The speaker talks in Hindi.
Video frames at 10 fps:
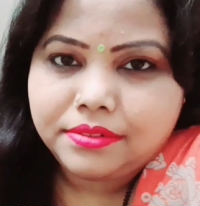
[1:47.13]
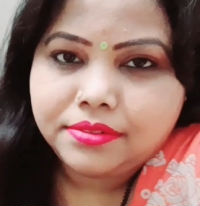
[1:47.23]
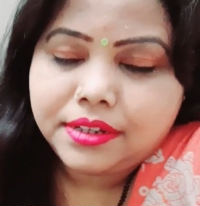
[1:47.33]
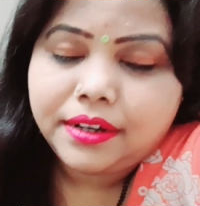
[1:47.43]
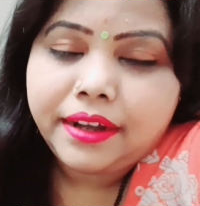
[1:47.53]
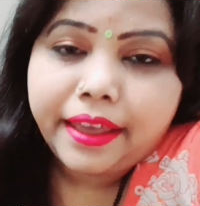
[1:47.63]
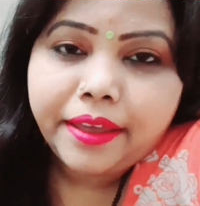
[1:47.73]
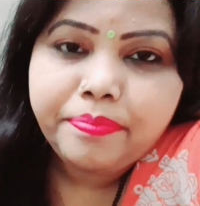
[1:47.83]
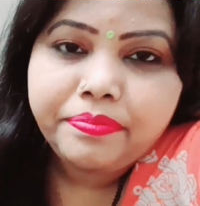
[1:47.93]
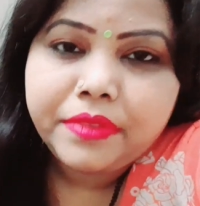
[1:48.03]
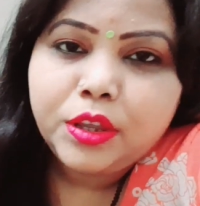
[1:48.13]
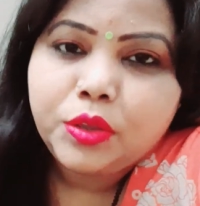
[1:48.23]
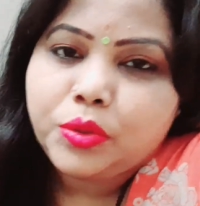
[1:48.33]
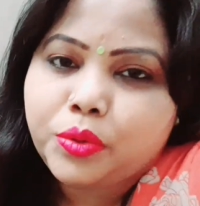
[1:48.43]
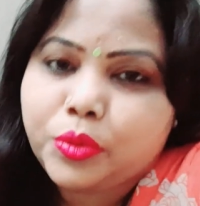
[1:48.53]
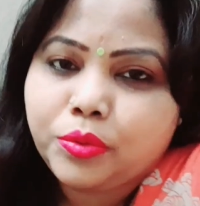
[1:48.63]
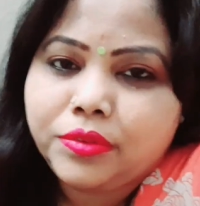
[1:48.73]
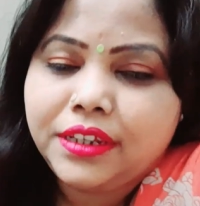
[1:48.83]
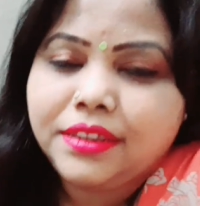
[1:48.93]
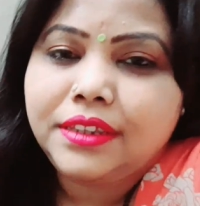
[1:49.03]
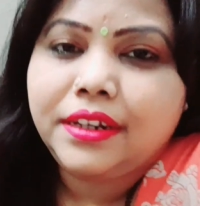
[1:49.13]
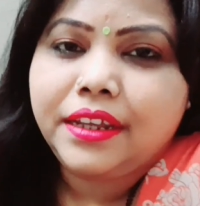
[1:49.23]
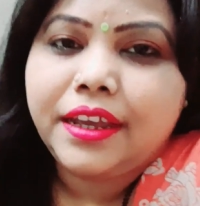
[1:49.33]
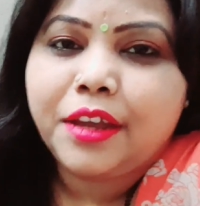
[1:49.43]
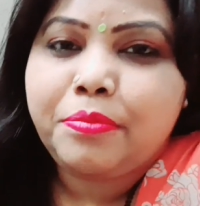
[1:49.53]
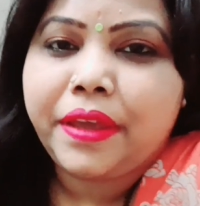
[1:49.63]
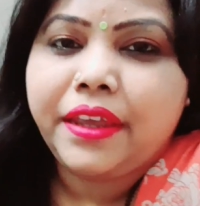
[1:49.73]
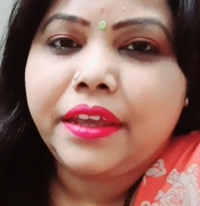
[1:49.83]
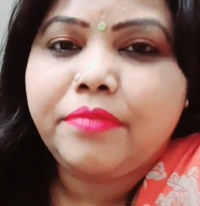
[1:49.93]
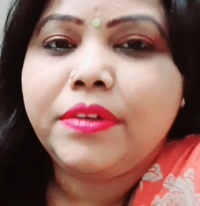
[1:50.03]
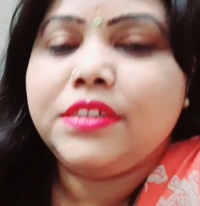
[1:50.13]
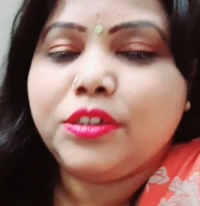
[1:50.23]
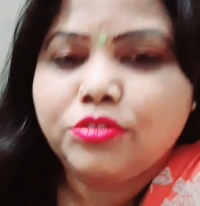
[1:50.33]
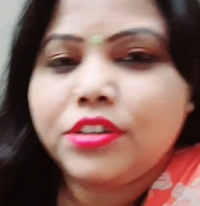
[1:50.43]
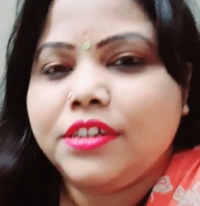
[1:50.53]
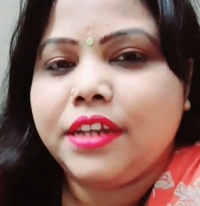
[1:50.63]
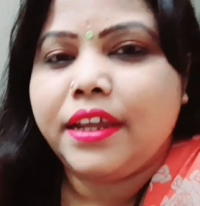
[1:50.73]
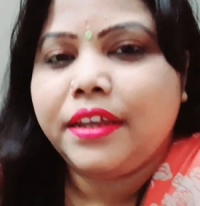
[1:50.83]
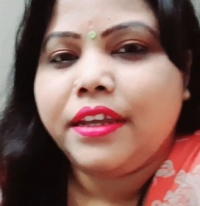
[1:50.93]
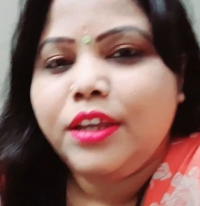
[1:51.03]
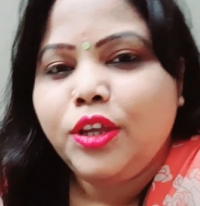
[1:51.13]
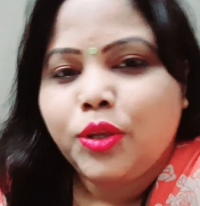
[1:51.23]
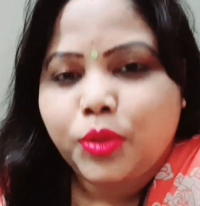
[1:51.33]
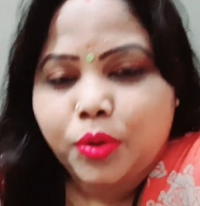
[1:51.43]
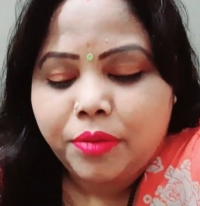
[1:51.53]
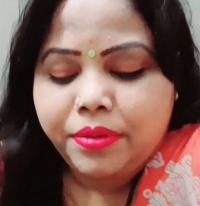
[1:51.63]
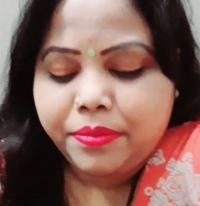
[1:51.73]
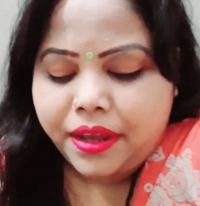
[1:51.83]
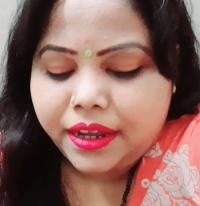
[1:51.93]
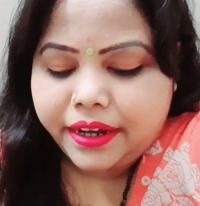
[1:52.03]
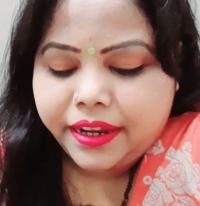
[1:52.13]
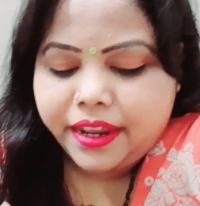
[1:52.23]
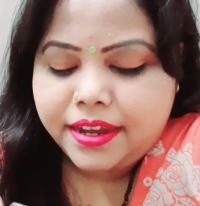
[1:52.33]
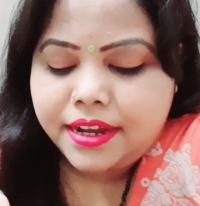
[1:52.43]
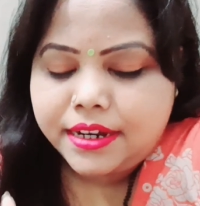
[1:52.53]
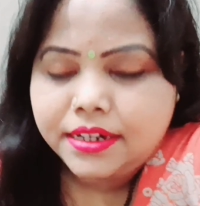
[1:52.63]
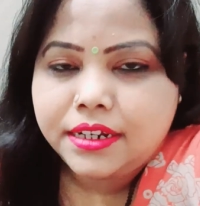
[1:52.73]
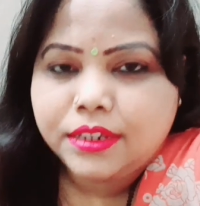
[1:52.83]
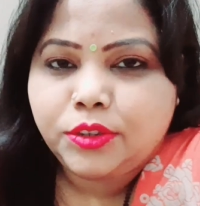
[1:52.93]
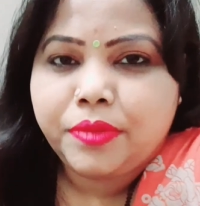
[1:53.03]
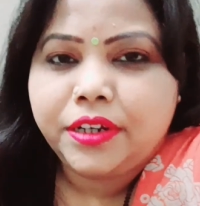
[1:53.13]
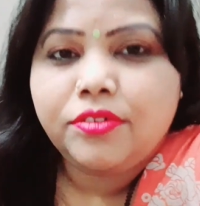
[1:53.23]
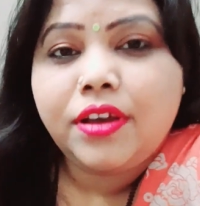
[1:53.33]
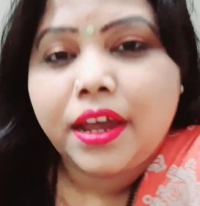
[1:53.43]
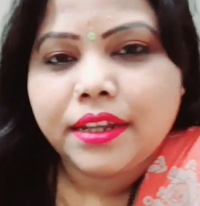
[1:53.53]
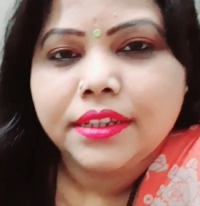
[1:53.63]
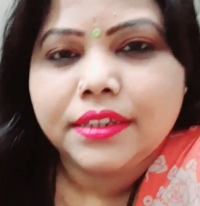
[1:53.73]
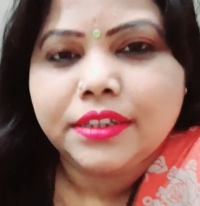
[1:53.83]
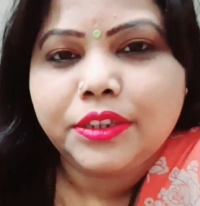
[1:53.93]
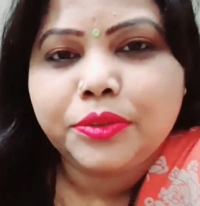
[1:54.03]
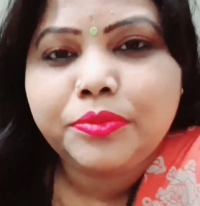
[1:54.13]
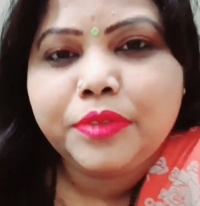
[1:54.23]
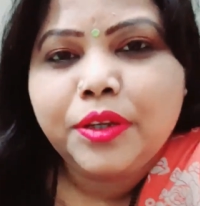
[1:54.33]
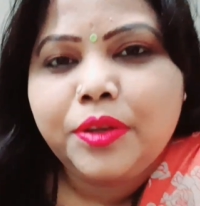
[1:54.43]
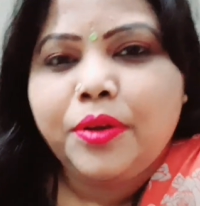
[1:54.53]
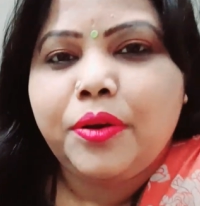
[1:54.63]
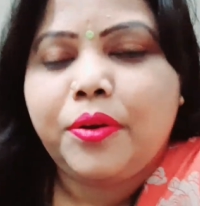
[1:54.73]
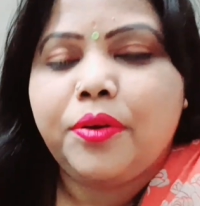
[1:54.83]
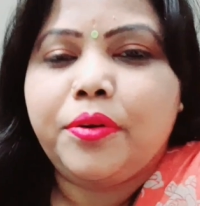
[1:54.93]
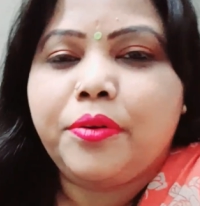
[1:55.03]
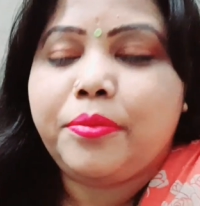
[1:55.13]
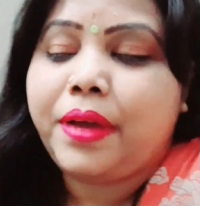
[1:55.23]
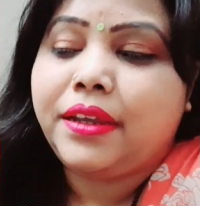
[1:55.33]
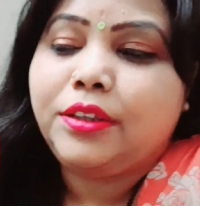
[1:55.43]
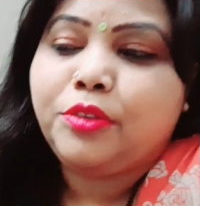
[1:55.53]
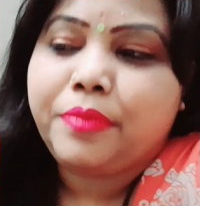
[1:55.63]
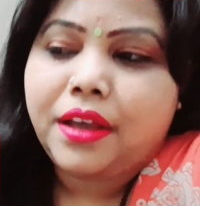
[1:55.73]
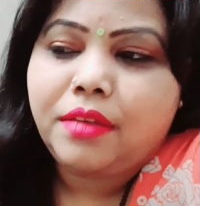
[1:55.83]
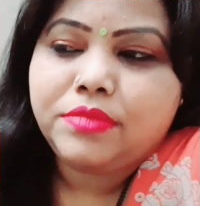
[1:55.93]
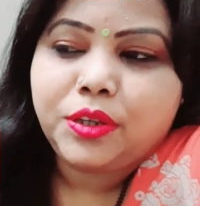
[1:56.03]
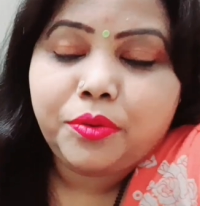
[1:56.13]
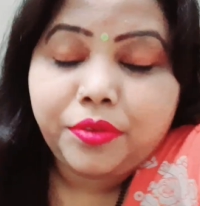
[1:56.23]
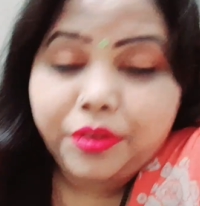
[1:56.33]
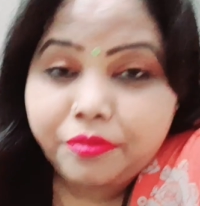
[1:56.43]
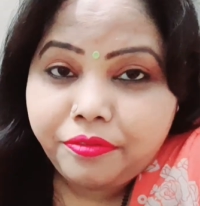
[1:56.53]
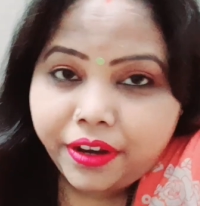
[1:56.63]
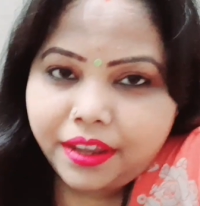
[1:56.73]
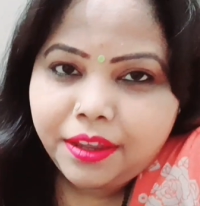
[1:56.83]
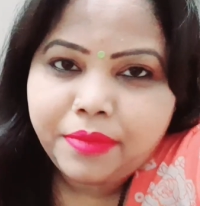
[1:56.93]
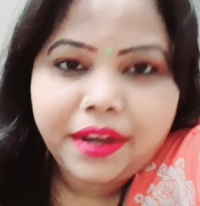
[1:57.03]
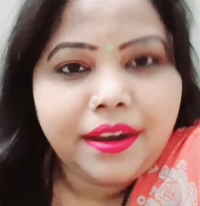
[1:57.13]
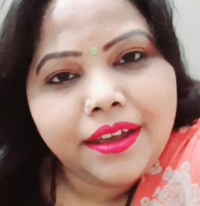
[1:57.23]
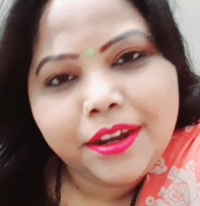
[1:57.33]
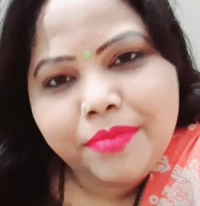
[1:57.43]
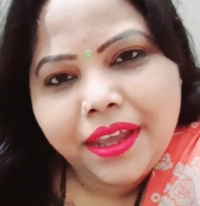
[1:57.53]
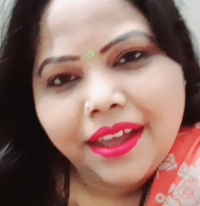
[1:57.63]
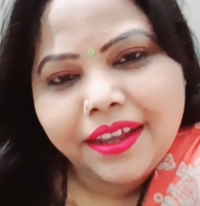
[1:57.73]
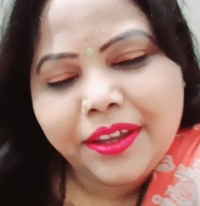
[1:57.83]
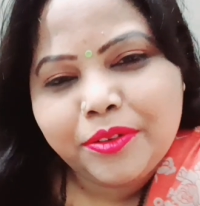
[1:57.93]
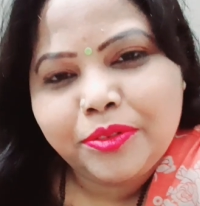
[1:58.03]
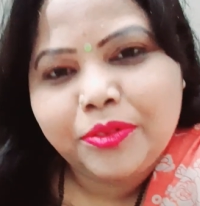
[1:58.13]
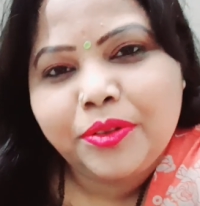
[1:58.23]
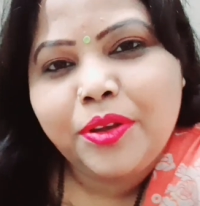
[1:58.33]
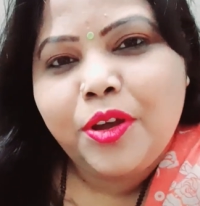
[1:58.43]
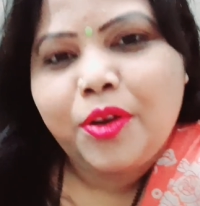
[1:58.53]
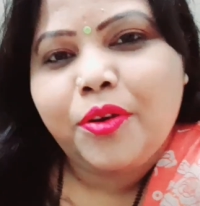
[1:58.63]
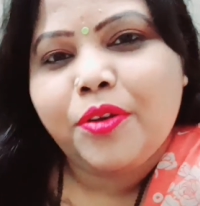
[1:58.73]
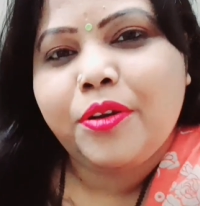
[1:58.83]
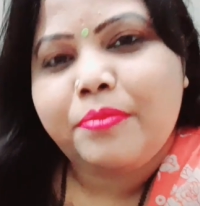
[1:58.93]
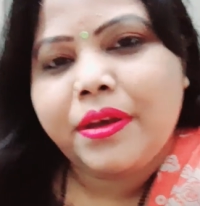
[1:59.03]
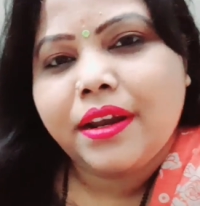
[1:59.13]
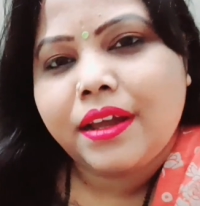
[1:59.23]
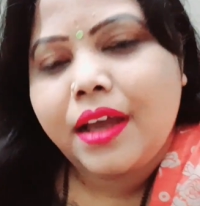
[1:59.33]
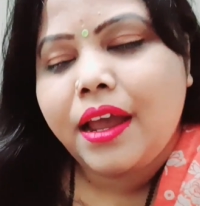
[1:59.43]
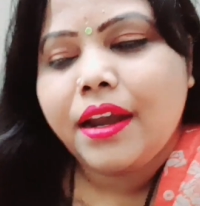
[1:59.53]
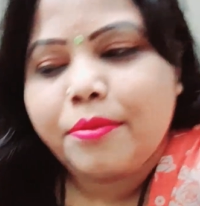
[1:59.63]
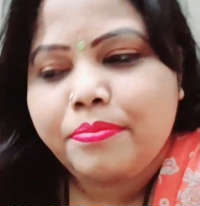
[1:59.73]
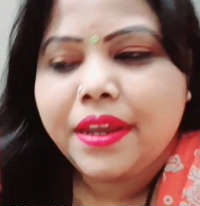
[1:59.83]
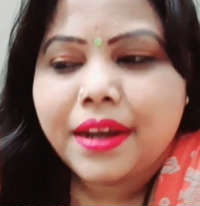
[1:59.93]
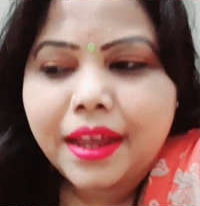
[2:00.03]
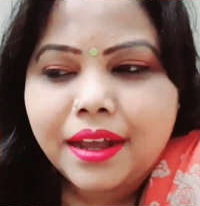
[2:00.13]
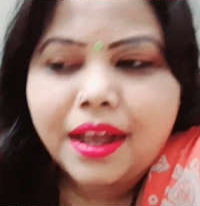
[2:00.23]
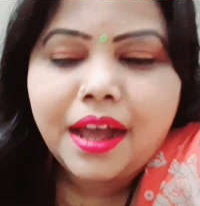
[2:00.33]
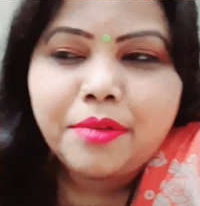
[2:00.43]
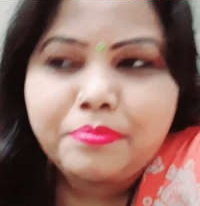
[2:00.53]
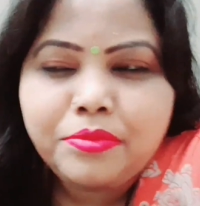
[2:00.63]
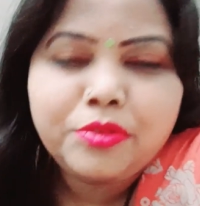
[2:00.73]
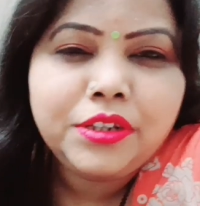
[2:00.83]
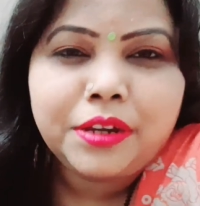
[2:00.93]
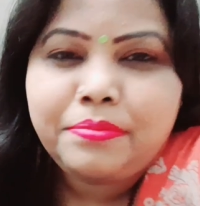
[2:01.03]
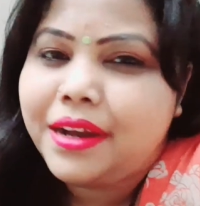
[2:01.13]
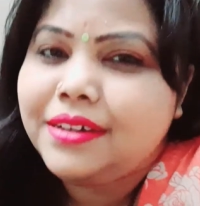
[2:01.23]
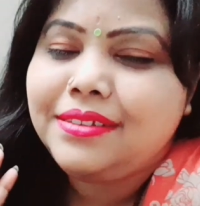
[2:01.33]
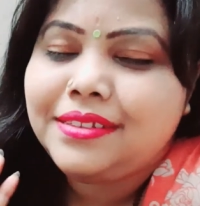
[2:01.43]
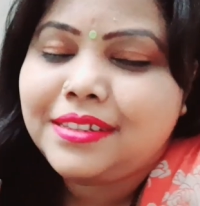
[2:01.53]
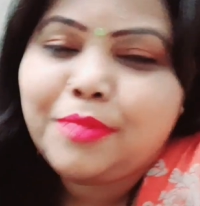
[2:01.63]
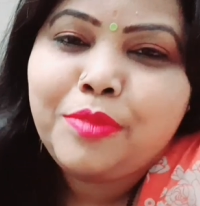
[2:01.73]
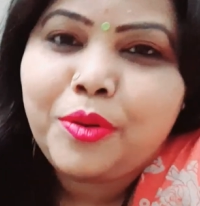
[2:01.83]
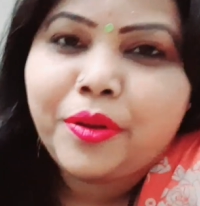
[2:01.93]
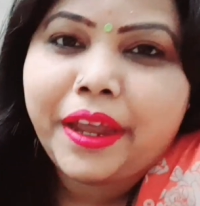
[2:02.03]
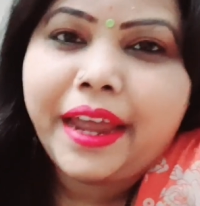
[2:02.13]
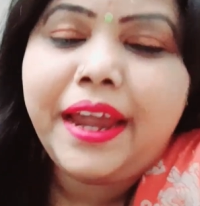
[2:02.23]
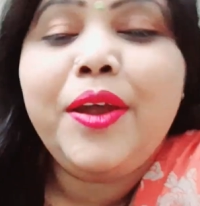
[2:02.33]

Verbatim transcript: संडे है तो तीन दिन ये घर पे ही हैं वैसे ट्यूशन जाएंगे तो अभी मांग रही हैं खाना तो मैं इनको खाना दे देती हूँ और बाकी तो मैं काम से हो गई फ्री मैं नहा कर भी आ गई हूँ और हमारा खाना पीना अच्छा। काम पूजा पाठ सब हो गया है